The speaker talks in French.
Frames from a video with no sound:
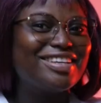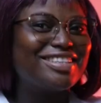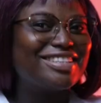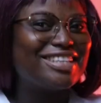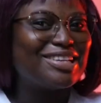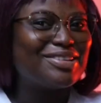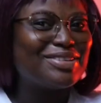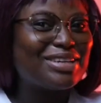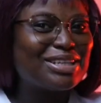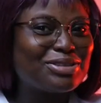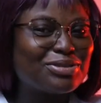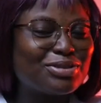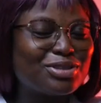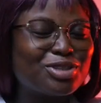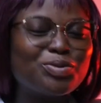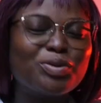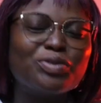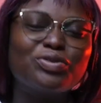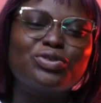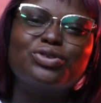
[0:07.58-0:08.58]
Salut à
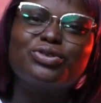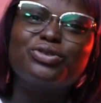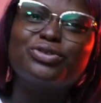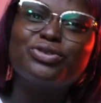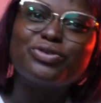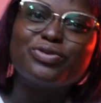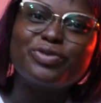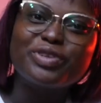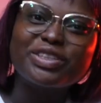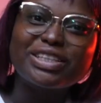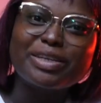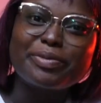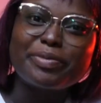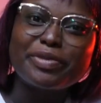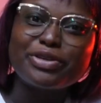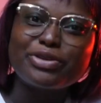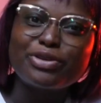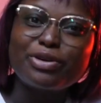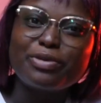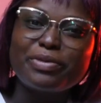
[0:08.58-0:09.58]
tous, bienvenue sur votre
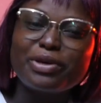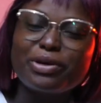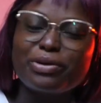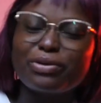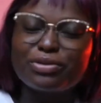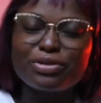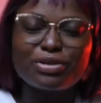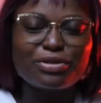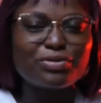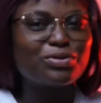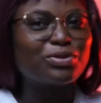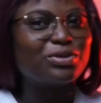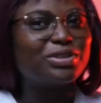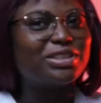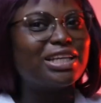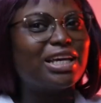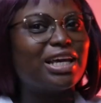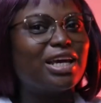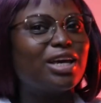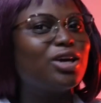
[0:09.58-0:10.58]
émission Micro sans
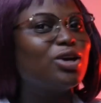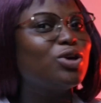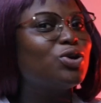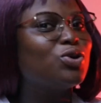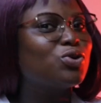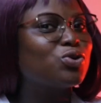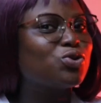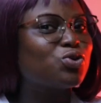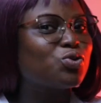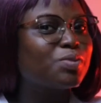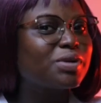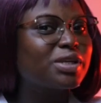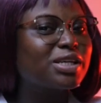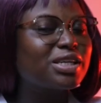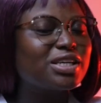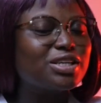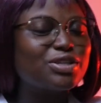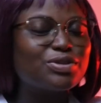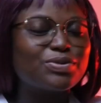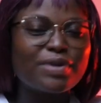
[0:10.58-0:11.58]
frontières,
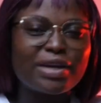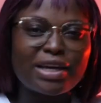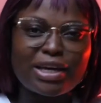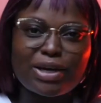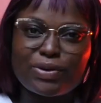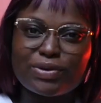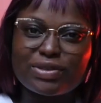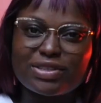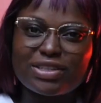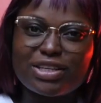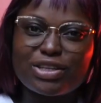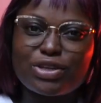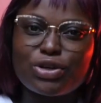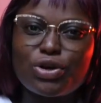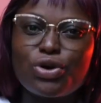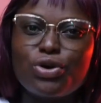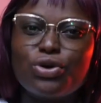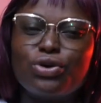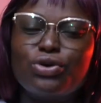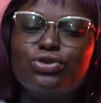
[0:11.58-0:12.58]
rubrique Histoire et Conseil.
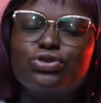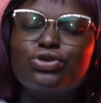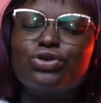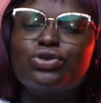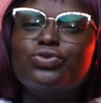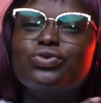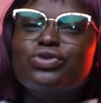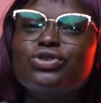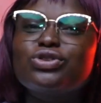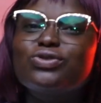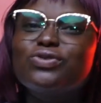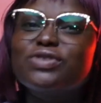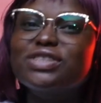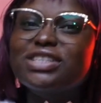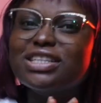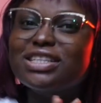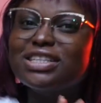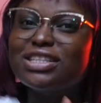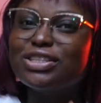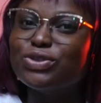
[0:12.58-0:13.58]
Aujourd'hui, je vous
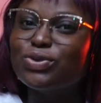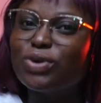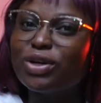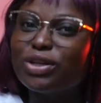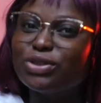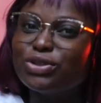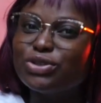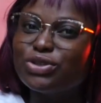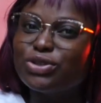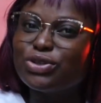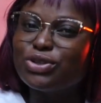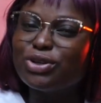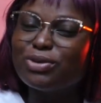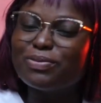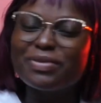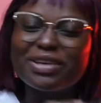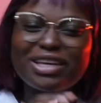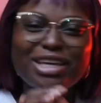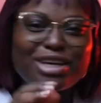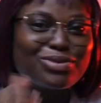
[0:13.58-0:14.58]
cite l'histoire d'un jeune homme.
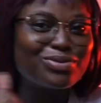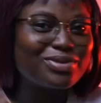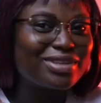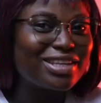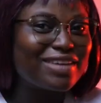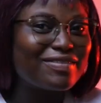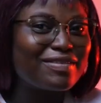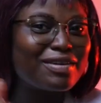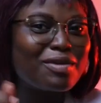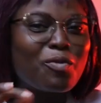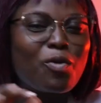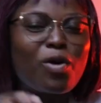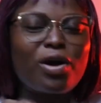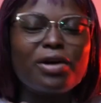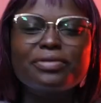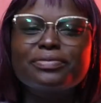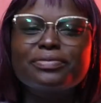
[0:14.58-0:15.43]
Écoutez avec moi.